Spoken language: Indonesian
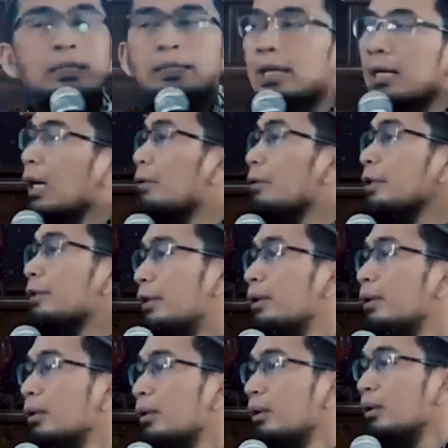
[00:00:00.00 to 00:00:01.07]
terkena
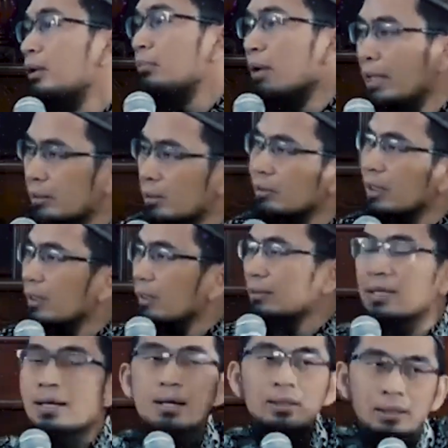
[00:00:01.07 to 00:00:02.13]
kawannya. Begitu
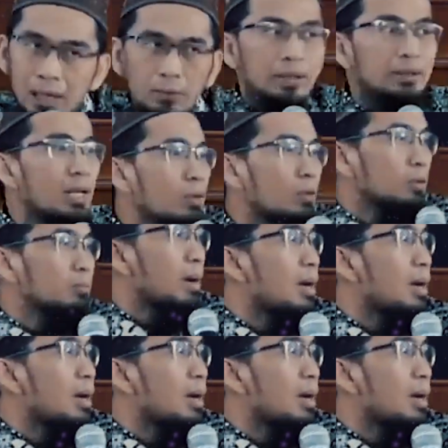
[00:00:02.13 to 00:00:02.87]
terkena kawannya ikut